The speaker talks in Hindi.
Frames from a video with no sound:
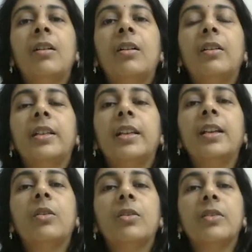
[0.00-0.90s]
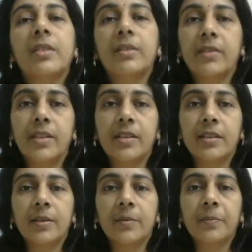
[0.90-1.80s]
और ये कांस्टेंट रीजन
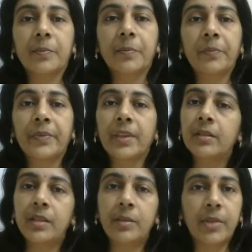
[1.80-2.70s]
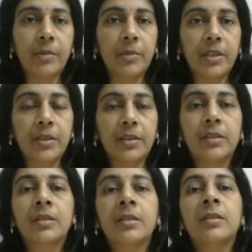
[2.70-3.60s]
है थ्री
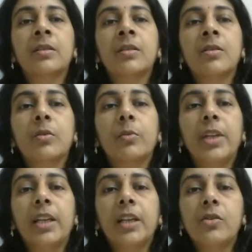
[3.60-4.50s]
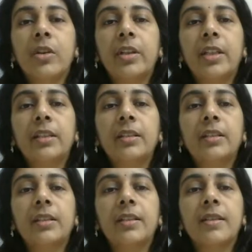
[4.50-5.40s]
प्राइमेट सो वी के ज्वाइनिंग
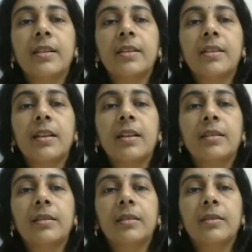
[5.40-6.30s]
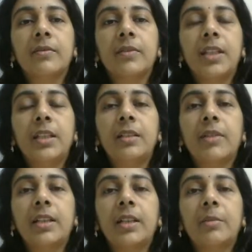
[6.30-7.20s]
इस तरह से वी
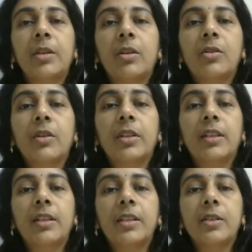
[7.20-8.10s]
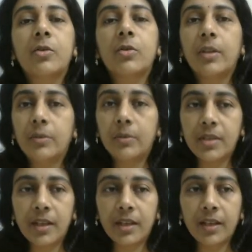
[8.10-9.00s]
वेरिएबल और ज्वाइनिंग रीजन ज्वाइन हो
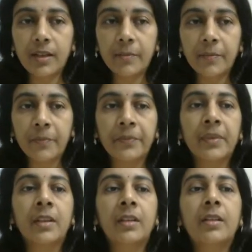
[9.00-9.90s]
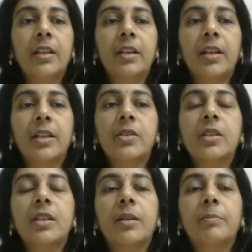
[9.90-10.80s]
जाएंगे रीअरेंज्ड
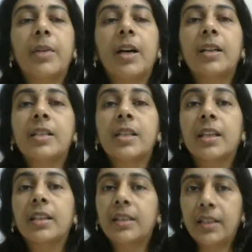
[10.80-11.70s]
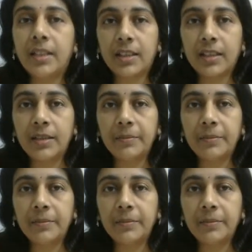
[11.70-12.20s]
कप्पा चेन डीएनए